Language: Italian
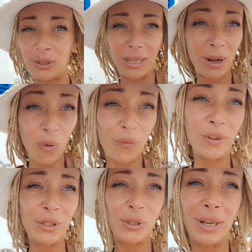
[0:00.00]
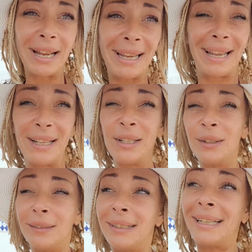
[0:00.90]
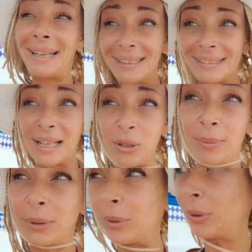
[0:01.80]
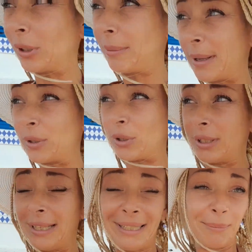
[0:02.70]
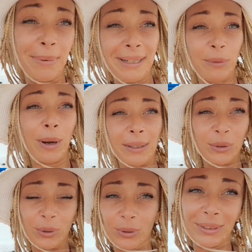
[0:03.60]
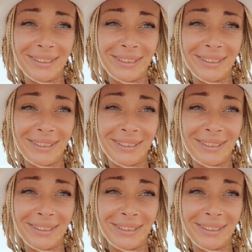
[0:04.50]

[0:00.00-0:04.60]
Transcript: La confessione è che in realtà soprattutto nei miei giorni liberi, quando